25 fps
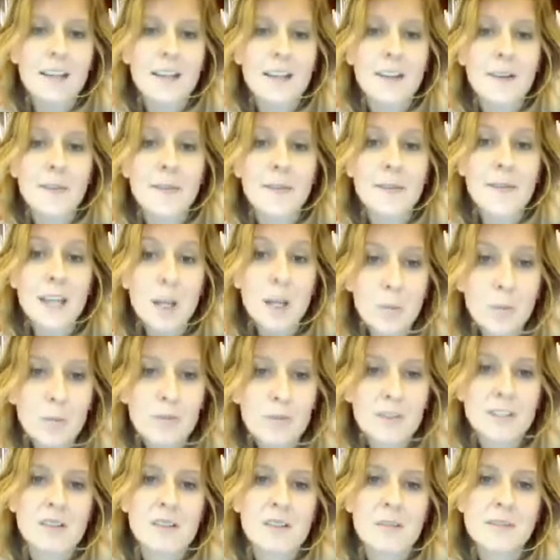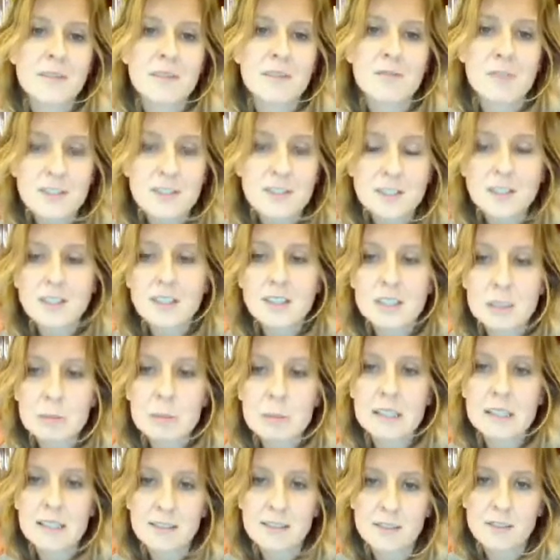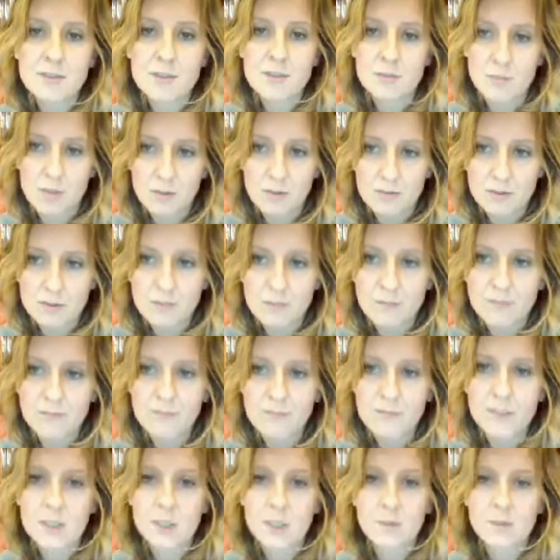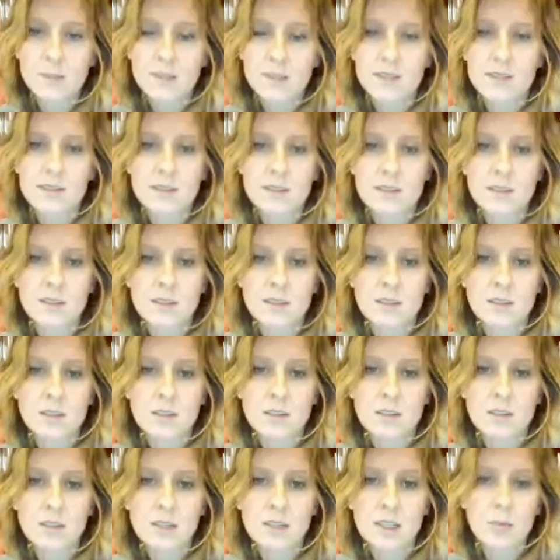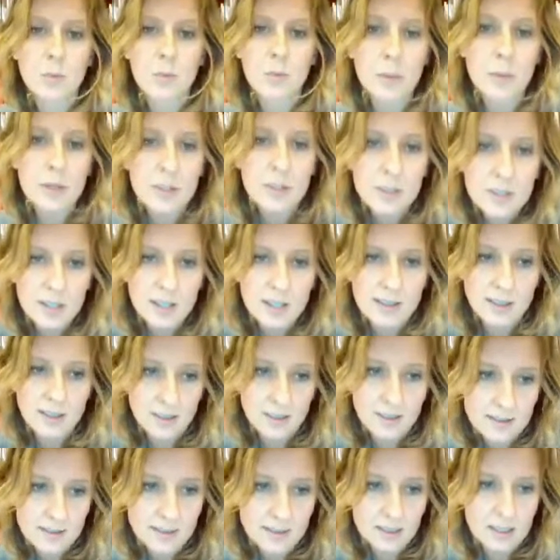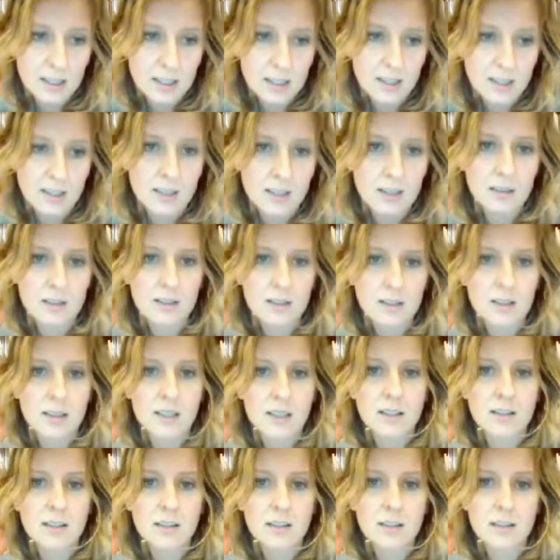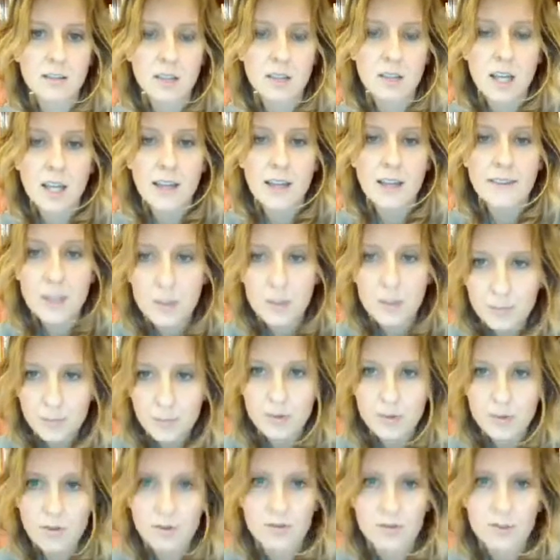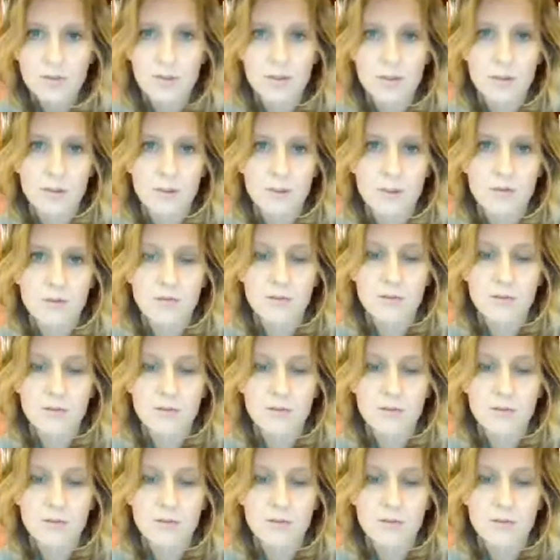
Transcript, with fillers: Tak jak powiedziałam, zawłaszczanie ziemi nie jest niczym nowym, natomiast kiedy popatrzeć na statystyki, kiedy tempo